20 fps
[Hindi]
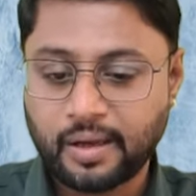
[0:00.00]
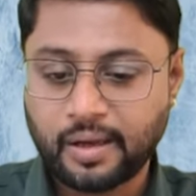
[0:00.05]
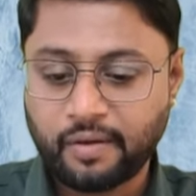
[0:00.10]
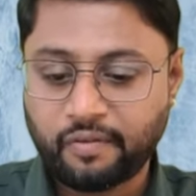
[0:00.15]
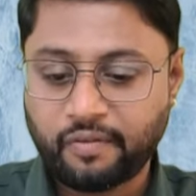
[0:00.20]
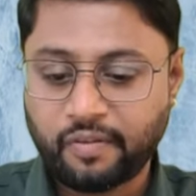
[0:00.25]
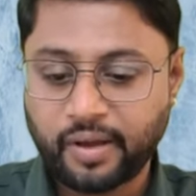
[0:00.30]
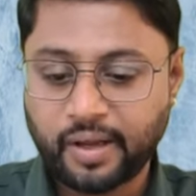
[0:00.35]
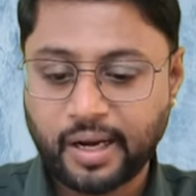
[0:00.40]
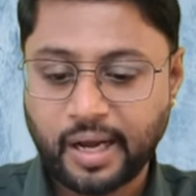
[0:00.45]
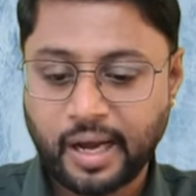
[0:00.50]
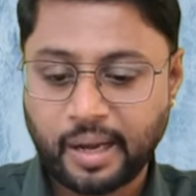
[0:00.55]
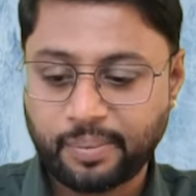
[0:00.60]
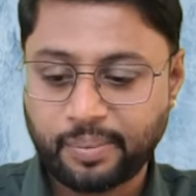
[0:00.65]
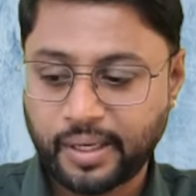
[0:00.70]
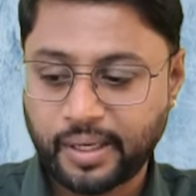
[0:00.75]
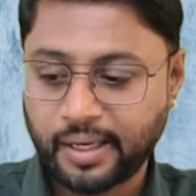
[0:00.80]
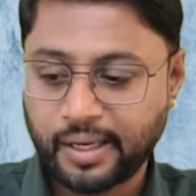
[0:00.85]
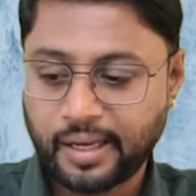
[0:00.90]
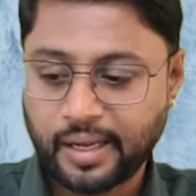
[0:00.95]
फिर
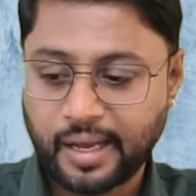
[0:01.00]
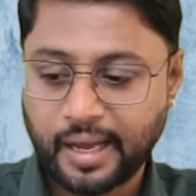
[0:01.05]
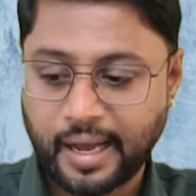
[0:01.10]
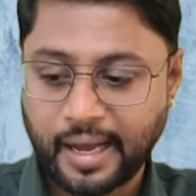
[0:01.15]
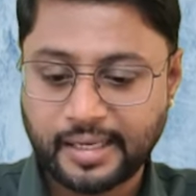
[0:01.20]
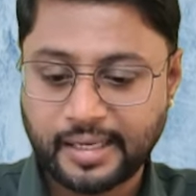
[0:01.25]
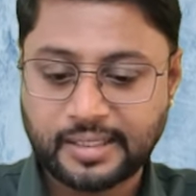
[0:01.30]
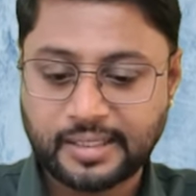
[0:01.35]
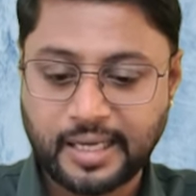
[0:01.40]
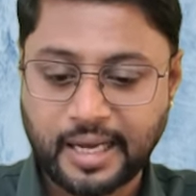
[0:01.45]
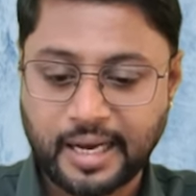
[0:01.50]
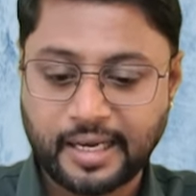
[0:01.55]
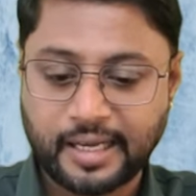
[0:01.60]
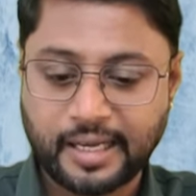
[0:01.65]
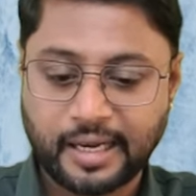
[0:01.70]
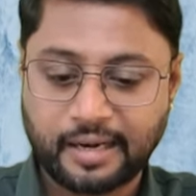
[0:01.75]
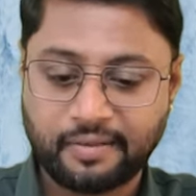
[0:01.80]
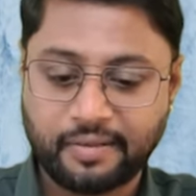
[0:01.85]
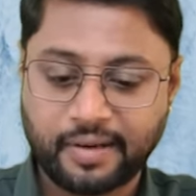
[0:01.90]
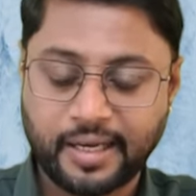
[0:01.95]
आपने हेयर स्टाइल
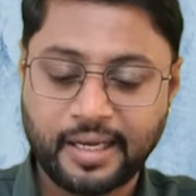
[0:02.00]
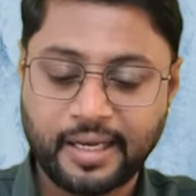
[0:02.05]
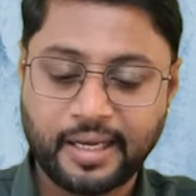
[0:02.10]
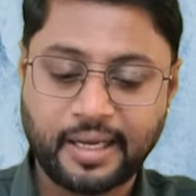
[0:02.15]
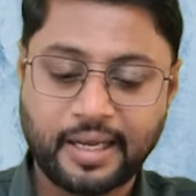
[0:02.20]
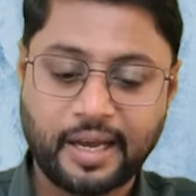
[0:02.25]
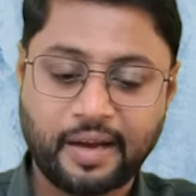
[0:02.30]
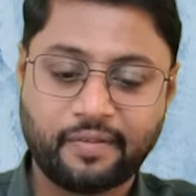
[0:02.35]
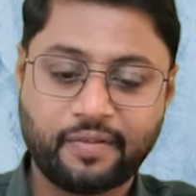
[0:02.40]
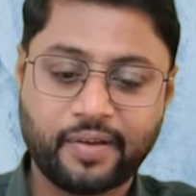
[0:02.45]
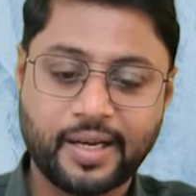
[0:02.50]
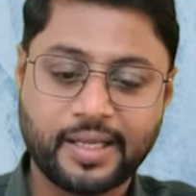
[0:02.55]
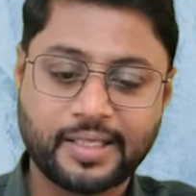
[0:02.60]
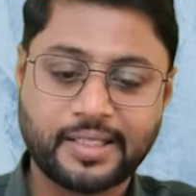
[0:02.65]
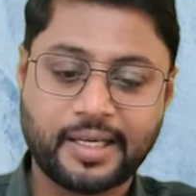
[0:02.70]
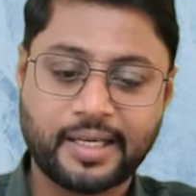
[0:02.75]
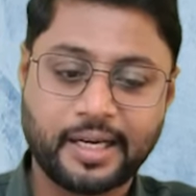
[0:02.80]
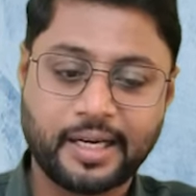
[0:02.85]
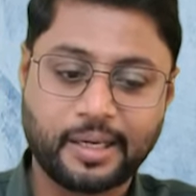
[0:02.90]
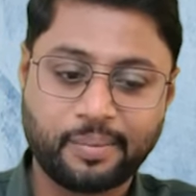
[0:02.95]
करवाई है या फिर ऐसे
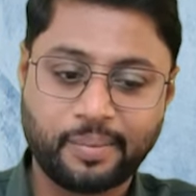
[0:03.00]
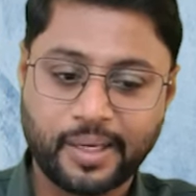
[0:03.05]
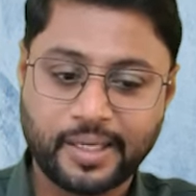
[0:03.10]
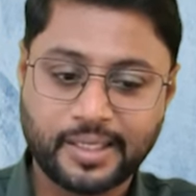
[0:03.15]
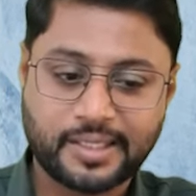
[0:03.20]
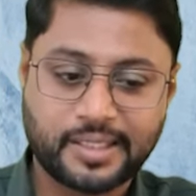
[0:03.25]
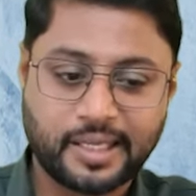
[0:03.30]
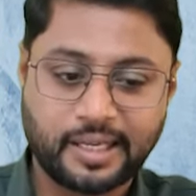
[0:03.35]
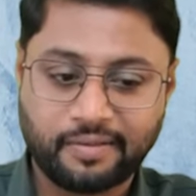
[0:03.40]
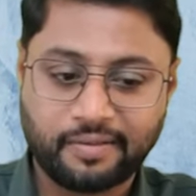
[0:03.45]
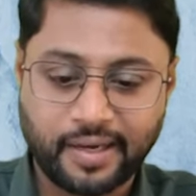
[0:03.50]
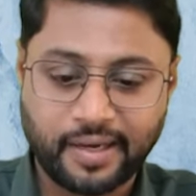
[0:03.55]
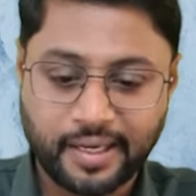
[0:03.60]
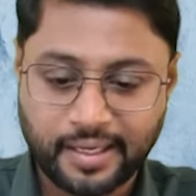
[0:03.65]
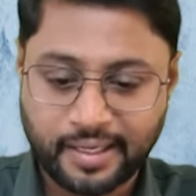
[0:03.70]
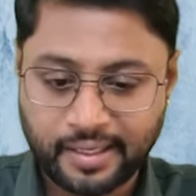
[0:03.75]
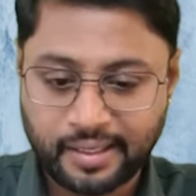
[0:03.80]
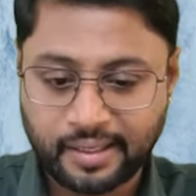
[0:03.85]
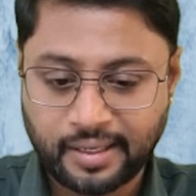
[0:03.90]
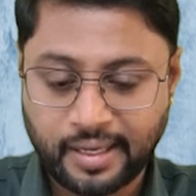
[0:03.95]
ट्रीटमेंट्स करवाए
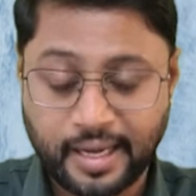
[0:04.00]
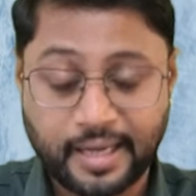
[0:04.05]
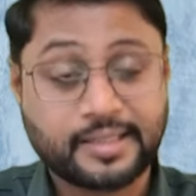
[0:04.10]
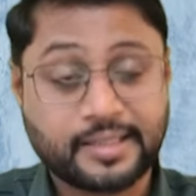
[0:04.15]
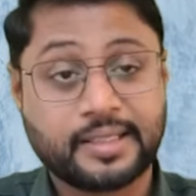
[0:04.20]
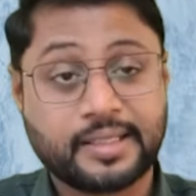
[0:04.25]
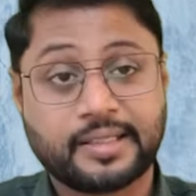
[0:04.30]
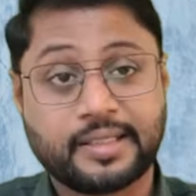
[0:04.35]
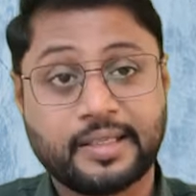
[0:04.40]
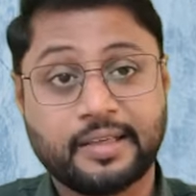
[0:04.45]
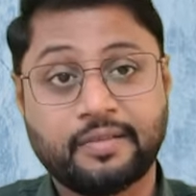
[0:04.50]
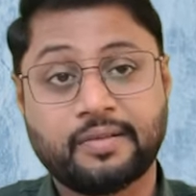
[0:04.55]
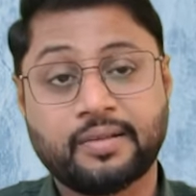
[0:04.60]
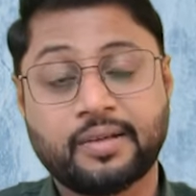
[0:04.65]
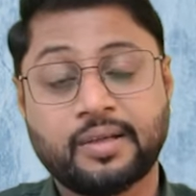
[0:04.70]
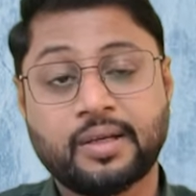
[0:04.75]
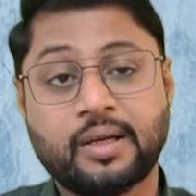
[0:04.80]
हैं एक्सेसिव